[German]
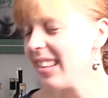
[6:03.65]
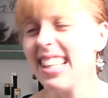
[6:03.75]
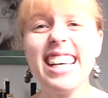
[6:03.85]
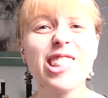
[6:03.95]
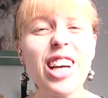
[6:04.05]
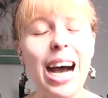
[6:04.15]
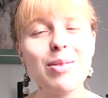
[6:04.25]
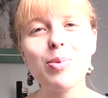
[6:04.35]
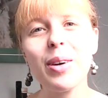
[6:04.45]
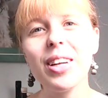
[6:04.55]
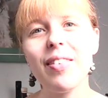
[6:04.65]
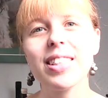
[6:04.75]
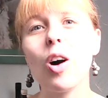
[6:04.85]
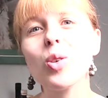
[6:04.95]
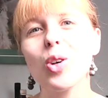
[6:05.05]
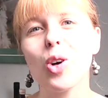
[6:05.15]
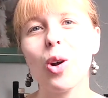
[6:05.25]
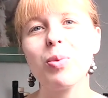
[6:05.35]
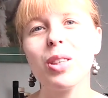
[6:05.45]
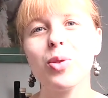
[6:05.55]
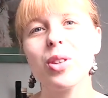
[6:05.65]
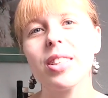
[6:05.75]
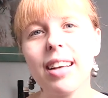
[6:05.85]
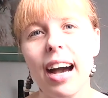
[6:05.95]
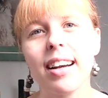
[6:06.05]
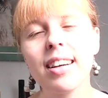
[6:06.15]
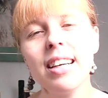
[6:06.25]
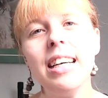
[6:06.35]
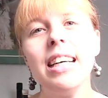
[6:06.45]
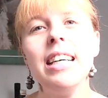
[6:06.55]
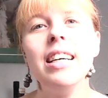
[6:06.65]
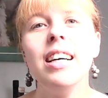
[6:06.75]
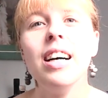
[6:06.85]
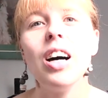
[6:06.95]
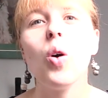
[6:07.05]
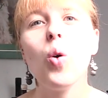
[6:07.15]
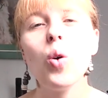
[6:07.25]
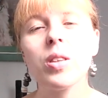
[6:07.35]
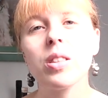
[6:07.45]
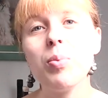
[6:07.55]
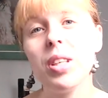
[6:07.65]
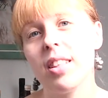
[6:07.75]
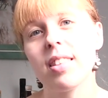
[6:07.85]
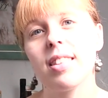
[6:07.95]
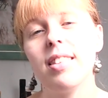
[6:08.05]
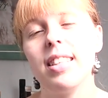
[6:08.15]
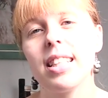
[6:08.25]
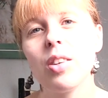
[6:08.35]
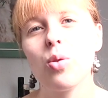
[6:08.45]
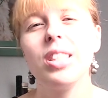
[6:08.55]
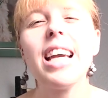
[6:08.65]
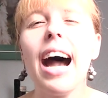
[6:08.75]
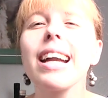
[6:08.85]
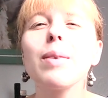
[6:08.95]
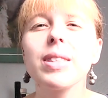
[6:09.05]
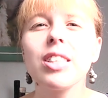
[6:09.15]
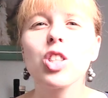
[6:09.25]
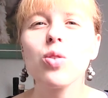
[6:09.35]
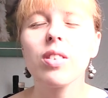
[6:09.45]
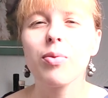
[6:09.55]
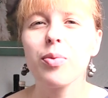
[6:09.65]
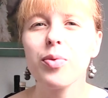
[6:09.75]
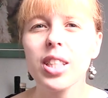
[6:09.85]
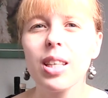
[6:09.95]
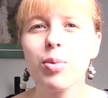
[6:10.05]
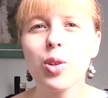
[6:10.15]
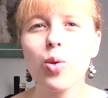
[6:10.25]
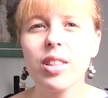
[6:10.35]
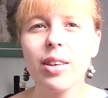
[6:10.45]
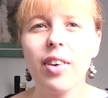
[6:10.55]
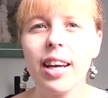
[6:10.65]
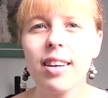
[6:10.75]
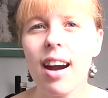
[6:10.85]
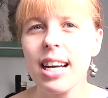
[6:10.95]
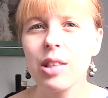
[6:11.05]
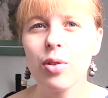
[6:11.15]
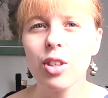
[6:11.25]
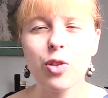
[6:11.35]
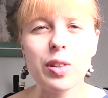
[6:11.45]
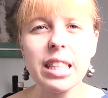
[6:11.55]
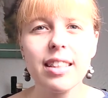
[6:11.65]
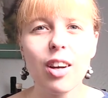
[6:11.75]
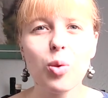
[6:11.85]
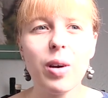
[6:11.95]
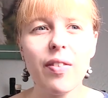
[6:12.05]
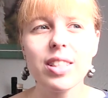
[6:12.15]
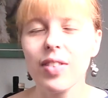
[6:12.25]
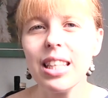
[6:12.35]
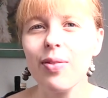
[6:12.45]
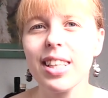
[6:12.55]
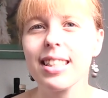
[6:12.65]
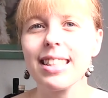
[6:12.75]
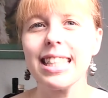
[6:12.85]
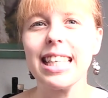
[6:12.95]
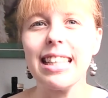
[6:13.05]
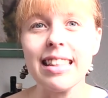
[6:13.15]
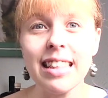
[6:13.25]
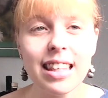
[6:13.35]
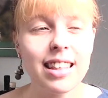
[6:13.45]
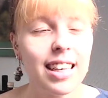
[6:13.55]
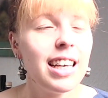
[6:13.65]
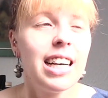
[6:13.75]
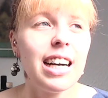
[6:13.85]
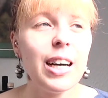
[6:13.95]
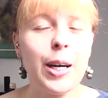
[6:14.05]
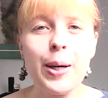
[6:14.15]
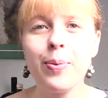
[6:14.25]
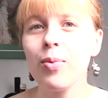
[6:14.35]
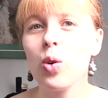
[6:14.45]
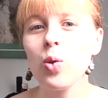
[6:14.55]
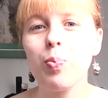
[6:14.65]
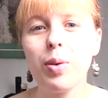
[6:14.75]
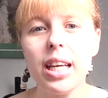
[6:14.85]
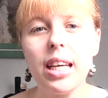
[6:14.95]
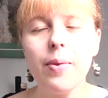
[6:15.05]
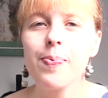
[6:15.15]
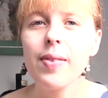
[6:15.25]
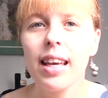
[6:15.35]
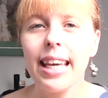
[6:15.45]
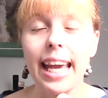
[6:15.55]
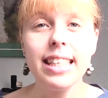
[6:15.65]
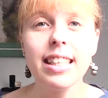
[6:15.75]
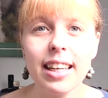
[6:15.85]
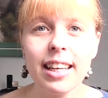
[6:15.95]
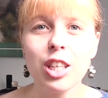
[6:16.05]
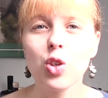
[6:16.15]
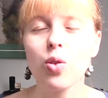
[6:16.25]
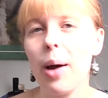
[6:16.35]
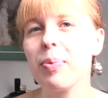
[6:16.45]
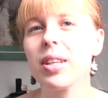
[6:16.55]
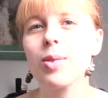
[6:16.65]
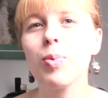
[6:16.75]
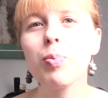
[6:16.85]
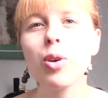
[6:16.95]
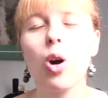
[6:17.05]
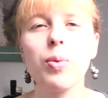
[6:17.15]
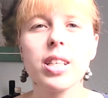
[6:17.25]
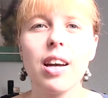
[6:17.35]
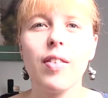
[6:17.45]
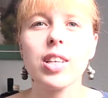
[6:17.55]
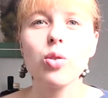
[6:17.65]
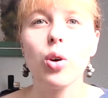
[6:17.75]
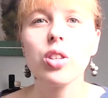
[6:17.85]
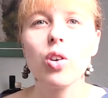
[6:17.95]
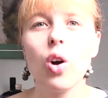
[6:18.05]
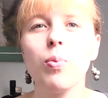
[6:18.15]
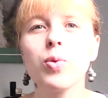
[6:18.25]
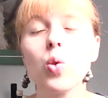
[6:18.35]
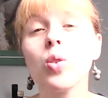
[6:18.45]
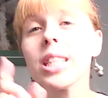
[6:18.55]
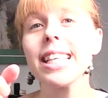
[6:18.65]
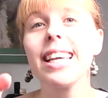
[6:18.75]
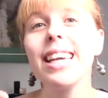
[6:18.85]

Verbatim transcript: Also da haben sie mal wieder was rausgekloppt hier, würde ich sagen. Und mich interessiert jetzt natürlich, ah, gibt es denn schon Whisky mit Roséwein, Cast Finish? Wisst ihr darüber was? Weil ich weiß es tatsächlich nicht. Ähm, und B, kennt ihr den denn schon? Habt ihr das mitbekommen, dass da was Neues kommt? Und C,